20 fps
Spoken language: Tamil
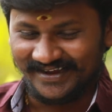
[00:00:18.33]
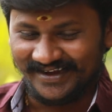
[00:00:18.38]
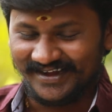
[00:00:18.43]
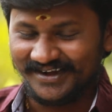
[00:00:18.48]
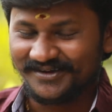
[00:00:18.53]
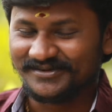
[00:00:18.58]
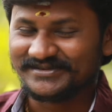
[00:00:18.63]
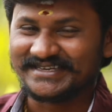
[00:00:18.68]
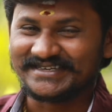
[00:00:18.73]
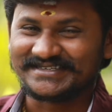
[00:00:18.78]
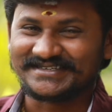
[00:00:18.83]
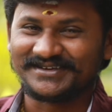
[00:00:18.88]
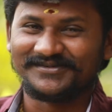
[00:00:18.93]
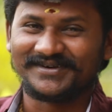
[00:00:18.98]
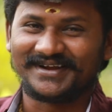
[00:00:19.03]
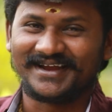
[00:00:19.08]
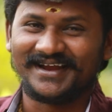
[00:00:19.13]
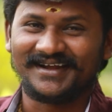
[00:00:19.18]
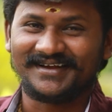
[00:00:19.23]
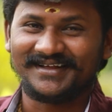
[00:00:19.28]
என்ன
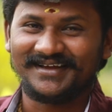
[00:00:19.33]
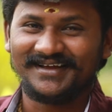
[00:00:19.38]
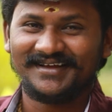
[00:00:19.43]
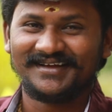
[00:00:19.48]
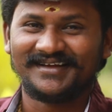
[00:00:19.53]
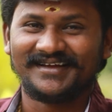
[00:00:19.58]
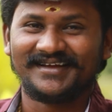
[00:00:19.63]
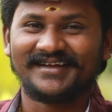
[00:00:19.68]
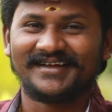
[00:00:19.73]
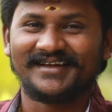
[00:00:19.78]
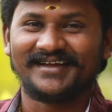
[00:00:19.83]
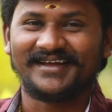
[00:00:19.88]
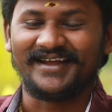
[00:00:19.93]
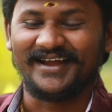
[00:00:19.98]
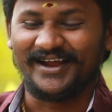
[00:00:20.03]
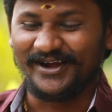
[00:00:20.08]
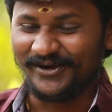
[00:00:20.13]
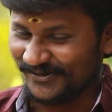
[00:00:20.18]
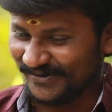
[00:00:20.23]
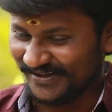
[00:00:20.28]
விசேஷம்னு கேட்டால்
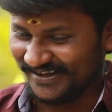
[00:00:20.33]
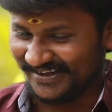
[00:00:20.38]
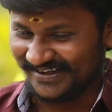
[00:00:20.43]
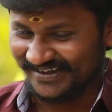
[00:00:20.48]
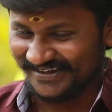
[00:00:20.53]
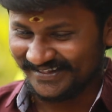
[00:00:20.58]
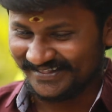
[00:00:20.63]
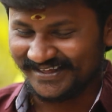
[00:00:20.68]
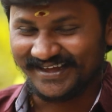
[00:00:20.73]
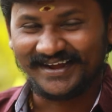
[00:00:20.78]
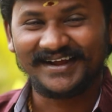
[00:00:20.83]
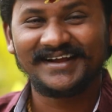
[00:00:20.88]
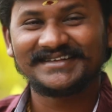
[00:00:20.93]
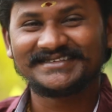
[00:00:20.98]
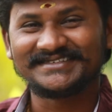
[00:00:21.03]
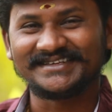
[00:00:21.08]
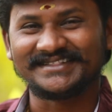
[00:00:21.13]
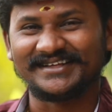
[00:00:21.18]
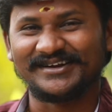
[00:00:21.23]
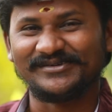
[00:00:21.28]
என்னோடய
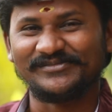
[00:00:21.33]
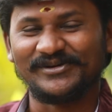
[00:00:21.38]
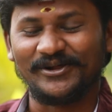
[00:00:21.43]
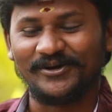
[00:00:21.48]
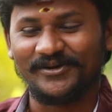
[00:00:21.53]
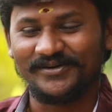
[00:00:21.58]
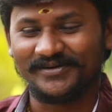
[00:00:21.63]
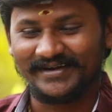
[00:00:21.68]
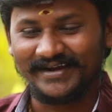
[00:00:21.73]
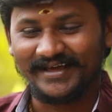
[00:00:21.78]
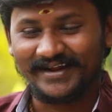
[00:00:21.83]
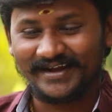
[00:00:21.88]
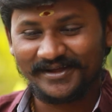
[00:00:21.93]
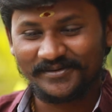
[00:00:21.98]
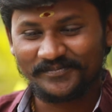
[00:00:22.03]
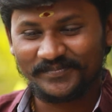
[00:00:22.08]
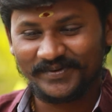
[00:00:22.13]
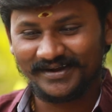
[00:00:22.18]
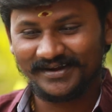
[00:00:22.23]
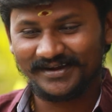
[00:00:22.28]
தங்கச்சி திருமணம் நிறைய
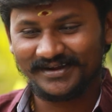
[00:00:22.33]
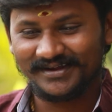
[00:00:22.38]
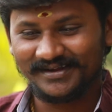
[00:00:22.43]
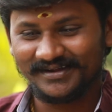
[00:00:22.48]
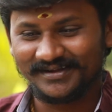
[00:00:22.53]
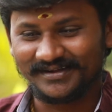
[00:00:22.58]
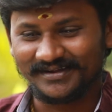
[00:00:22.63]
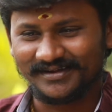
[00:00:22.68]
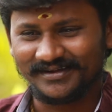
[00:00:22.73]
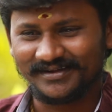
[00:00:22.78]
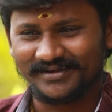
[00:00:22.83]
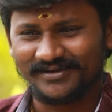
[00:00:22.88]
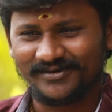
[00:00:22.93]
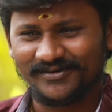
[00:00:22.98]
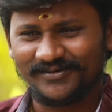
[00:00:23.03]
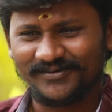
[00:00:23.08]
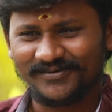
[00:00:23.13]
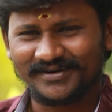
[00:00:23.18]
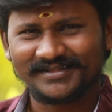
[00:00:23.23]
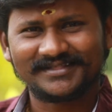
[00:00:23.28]
பேருக்கு
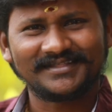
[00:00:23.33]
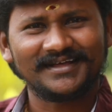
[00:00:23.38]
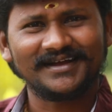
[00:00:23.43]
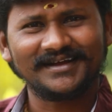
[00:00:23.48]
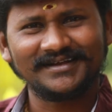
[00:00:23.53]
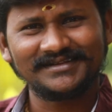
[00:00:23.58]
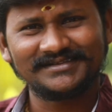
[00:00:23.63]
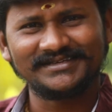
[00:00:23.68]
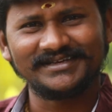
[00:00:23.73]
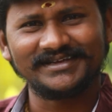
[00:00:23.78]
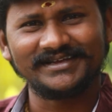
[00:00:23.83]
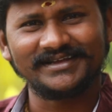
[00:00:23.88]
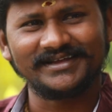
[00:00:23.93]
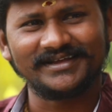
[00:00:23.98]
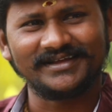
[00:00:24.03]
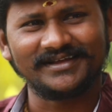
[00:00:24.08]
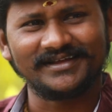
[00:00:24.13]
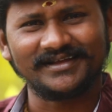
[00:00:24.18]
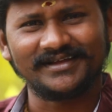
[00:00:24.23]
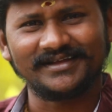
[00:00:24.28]
உங்களுக்கு தங்கச்சி
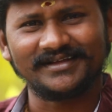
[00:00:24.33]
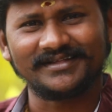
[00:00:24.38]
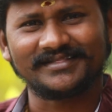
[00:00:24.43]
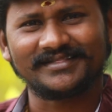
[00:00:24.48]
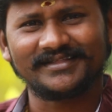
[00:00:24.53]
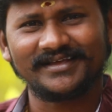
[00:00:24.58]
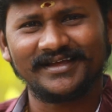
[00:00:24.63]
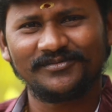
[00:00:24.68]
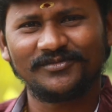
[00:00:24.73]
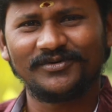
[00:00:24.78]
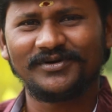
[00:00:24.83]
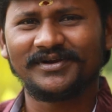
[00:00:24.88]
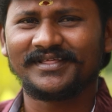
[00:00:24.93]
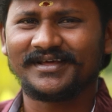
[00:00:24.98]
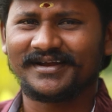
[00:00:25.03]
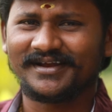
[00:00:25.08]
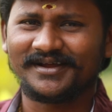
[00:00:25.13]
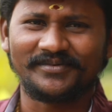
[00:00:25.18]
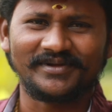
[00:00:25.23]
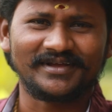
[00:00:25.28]
தேன்மொழி
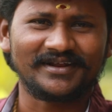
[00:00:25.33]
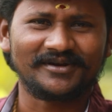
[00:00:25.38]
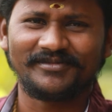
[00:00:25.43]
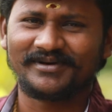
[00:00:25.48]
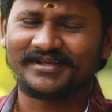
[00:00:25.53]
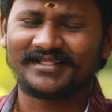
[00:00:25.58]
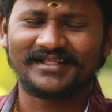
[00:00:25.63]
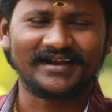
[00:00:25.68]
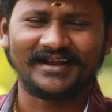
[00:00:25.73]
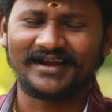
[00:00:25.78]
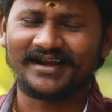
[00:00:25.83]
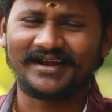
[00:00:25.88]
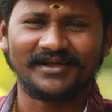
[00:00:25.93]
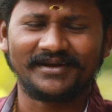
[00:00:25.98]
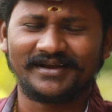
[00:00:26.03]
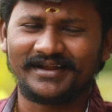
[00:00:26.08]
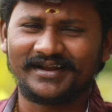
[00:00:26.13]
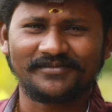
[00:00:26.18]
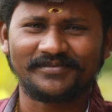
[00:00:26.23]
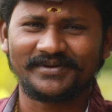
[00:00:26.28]
தானே அப்படிங்கிற மாதிரி தான்
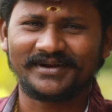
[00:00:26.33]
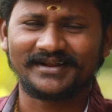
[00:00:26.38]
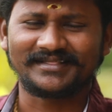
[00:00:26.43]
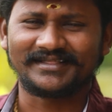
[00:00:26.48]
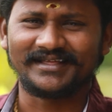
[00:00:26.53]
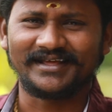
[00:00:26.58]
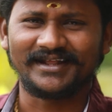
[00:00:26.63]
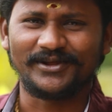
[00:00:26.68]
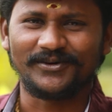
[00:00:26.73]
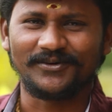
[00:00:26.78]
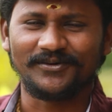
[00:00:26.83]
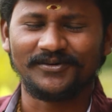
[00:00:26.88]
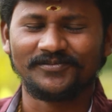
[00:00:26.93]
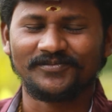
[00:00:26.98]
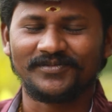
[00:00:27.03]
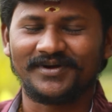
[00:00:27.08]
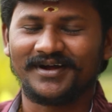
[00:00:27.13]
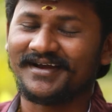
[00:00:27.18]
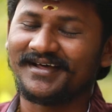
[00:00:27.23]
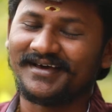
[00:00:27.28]
எல்லாம் நிறைய பேருக்கு தெரியும்
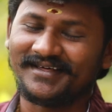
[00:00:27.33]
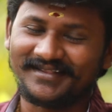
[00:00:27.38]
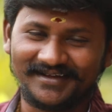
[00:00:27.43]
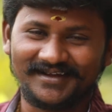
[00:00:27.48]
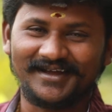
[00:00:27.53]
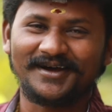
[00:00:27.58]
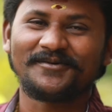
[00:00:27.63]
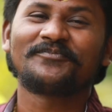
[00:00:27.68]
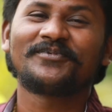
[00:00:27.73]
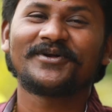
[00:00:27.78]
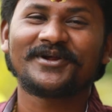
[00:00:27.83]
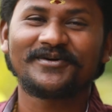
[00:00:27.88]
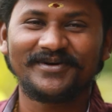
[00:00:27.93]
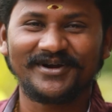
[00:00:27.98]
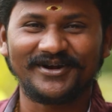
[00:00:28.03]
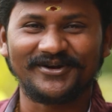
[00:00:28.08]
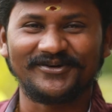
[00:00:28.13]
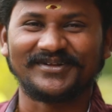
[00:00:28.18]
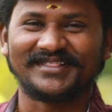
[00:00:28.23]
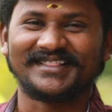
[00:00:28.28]
ஆனால் அதுக்கப்புறமா
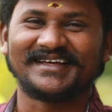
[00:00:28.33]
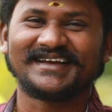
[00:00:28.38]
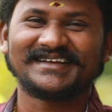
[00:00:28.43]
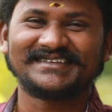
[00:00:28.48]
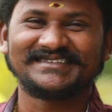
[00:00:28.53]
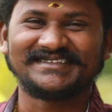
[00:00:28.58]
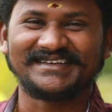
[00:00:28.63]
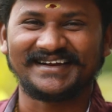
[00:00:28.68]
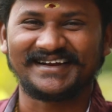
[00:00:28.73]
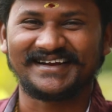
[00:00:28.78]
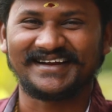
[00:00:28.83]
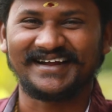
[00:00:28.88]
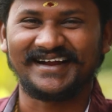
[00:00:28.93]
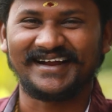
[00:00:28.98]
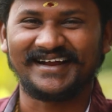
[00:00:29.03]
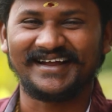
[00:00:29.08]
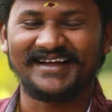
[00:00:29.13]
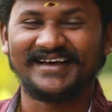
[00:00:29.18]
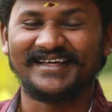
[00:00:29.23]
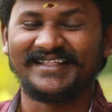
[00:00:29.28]
இன்னொரு தங்கச்சி
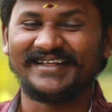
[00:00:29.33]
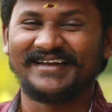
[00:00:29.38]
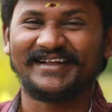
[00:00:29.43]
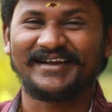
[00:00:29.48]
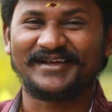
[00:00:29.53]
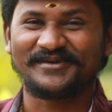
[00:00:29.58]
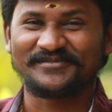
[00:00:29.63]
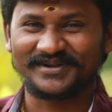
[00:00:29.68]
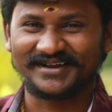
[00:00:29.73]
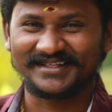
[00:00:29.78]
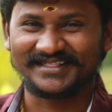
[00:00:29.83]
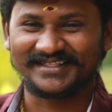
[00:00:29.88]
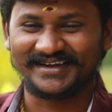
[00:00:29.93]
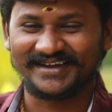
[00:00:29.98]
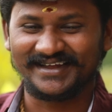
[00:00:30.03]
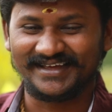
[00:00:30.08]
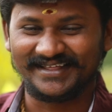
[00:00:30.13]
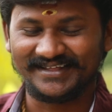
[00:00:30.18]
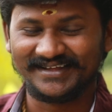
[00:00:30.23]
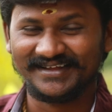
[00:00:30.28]
இருக்காங்க அது நிறைய பேருக்கு
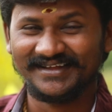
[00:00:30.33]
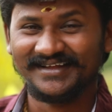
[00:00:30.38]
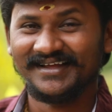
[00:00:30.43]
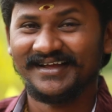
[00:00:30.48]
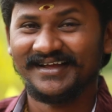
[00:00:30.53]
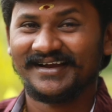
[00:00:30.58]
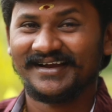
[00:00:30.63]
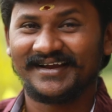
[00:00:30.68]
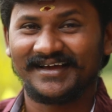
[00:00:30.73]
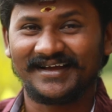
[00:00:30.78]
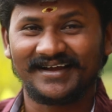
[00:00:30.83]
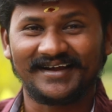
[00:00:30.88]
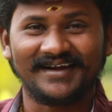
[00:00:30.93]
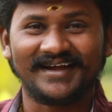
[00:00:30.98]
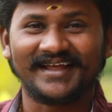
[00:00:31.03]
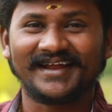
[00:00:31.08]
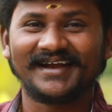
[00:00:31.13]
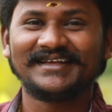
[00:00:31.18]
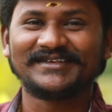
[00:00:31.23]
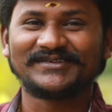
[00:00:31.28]
தெரியாது நாங்கள்
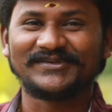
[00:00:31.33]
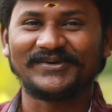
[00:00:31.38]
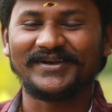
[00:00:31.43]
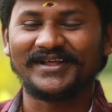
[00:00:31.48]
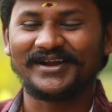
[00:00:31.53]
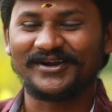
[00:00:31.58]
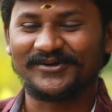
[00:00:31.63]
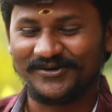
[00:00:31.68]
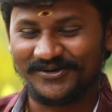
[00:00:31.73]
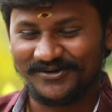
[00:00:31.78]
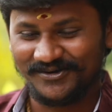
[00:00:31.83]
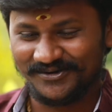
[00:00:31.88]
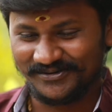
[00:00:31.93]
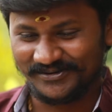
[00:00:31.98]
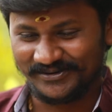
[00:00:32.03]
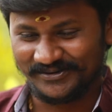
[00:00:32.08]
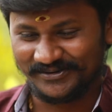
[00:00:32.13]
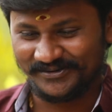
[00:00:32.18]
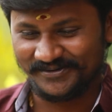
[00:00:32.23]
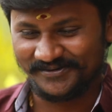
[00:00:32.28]
அடிக்கடி
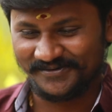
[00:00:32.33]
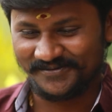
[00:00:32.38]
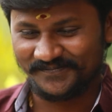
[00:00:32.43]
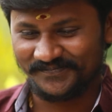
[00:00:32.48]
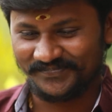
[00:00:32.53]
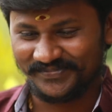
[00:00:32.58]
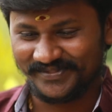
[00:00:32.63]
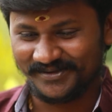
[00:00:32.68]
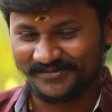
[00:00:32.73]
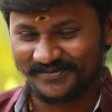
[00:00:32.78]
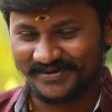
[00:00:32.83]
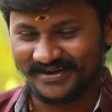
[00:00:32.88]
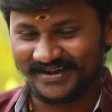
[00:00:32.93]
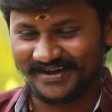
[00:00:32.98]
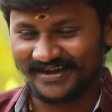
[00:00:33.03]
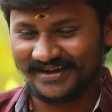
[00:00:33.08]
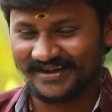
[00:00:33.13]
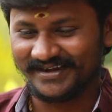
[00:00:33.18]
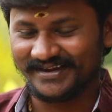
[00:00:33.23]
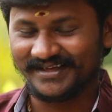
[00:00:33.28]
சொல்லியிருக்கோம்
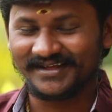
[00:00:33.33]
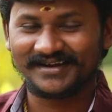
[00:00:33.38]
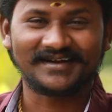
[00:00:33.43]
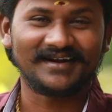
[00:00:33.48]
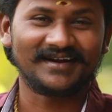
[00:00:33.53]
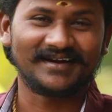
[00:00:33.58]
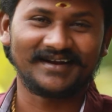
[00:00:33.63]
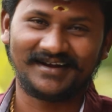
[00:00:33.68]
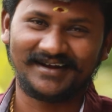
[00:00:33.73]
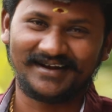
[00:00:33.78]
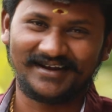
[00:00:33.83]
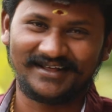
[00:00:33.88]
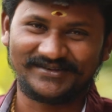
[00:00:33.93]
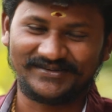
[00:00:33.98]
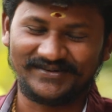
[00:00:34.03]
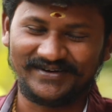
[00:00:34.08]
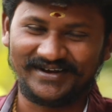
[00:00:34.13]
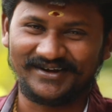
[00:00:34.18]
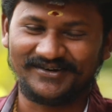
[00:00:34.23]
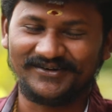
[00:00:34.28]
நிறைய நேர்காணலெல்லாம்
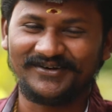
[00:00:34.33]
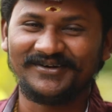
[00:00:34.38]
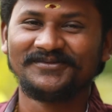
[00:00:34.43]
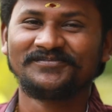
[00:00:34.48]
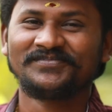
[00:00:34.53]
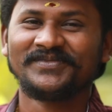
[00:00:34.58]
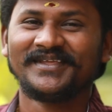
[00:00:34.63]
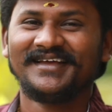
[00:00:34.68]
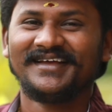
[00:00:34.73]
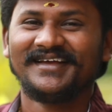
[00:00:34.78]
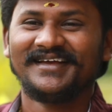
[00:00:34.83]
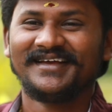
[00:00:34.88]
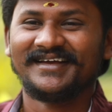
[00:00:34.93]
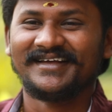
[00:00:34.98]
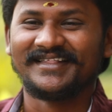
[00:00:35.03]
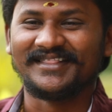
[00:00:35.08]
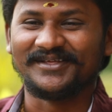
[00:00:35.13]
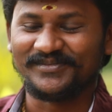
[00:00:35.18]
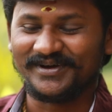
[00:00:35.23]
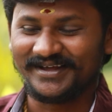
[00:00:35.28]
சொல்லியிருக்கோம்
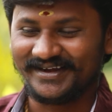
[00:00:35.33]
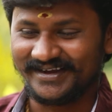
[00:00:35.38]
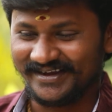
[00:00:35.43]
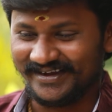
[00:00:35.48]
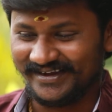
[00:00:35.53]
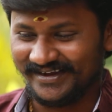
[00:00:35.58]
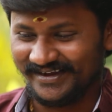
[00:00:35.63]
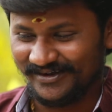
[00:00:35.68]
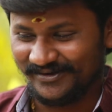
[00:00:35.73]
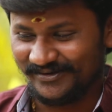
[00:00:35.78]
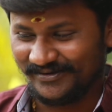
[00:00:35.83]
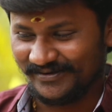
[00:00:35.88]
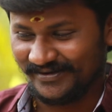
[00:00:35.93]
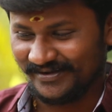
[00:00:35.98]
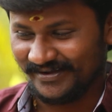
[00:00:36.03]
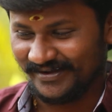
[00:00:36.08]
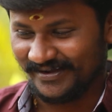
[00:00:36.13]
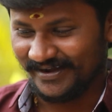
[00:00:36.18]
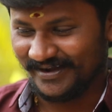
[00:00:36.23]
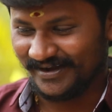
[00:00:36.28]
இந்த மாதிரி
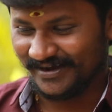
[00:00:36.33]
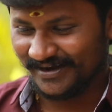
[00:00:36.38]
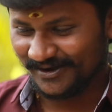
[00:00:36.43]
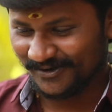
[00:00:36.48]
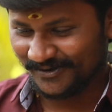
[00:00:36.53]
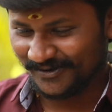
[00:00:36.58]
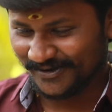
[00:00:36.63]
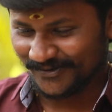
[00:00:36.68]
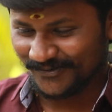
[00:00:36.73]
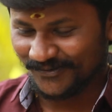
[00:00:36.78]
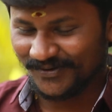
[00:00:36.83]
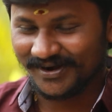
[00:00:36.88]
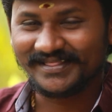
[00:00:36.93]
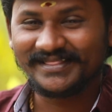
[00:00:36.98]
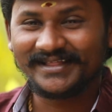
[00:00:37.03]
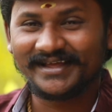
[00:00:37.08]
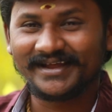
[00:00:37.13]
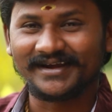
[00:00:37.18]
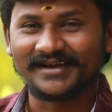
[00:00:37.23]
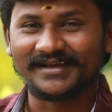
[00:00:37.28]
எங்களோட
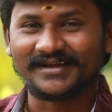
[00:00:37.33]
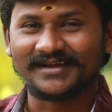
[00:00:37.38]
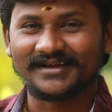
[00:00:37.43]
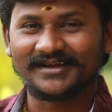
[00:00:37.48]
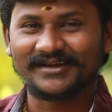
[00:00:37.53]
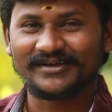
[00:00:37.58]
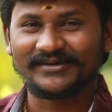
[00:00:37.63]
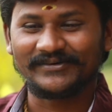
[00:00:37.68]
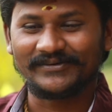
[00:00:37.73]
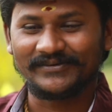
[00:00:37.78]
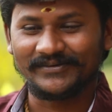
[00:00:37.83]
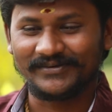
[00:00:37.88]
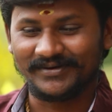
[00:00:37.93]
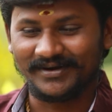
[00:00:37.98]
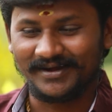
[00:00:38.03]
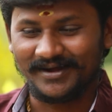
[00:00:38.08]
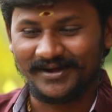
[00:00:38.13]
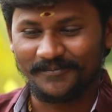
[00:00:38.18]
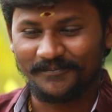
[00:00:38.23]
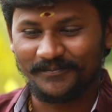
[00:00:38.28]
குழந்தைங்களுக்கு ஒரு
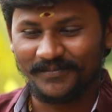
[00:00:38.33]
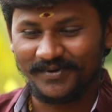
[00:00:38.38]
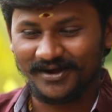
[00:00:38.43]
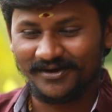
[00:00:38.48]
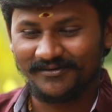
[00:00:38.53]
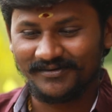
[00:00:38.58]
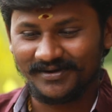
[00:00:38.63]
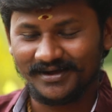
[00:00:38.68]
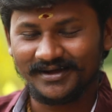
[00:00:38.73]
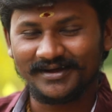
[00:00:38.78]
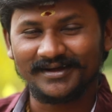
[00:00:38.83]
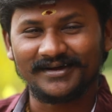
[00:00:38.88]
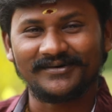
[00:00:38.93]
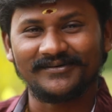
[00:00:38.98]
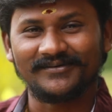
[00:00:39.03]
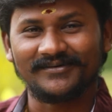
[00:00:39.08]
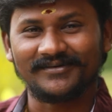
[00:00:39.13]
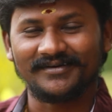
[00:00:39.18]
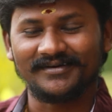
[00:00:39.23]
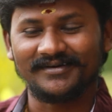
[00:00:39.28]
அம்மாவா
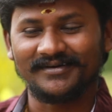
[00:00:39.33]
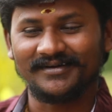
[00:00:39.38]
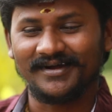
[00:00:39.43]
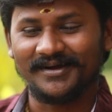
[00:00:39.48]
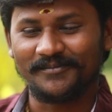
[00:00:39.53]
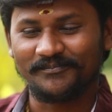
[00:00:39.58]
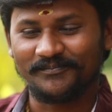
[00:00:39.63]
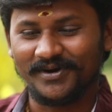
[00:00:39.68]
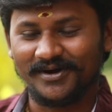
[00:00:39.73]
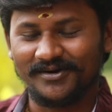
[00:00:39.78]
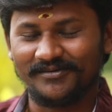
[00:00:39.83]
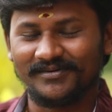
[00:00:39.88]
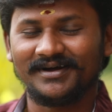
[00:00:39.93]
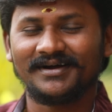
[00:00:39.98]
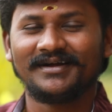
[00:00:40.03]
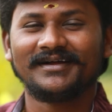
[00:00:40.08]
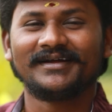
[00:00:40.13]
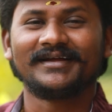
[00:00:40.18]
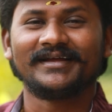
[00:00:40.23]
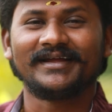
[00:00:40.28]
ஒரு அப்பாவா
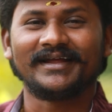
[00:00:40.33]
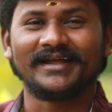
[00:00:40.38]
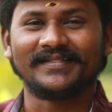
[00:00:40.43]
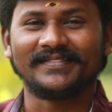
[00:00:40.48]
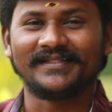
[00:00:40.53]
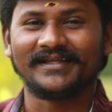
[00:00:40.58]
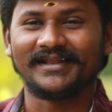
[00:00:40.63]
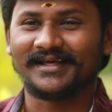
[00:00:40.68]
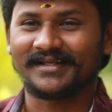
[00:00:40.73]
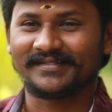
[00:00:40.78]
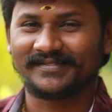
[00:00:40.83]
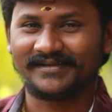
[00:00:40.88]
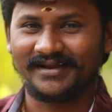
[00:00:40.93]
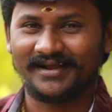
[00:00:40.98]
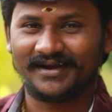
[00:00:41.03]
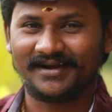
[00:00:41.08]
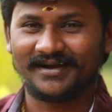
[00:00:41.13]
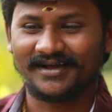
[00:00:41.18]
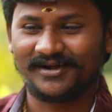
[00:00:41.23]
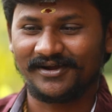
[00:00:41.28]
எந்த நேரத்தில்
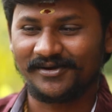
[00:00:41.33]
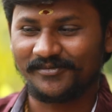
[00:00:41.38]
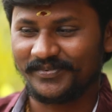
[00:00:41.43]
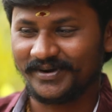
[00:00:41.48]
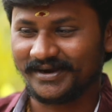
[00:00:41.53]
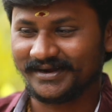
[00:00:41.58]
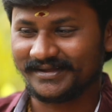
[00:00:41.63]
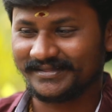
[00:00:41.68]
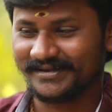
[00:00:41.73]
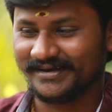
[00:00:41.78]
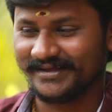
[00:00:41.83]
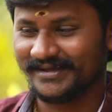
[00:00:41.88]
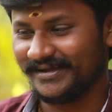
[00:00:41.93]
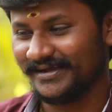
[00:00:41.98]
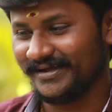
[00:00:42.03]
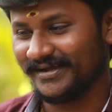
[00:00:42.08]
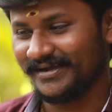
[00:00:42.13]
ஏன்னா நாங்கள் பக்கத்தில்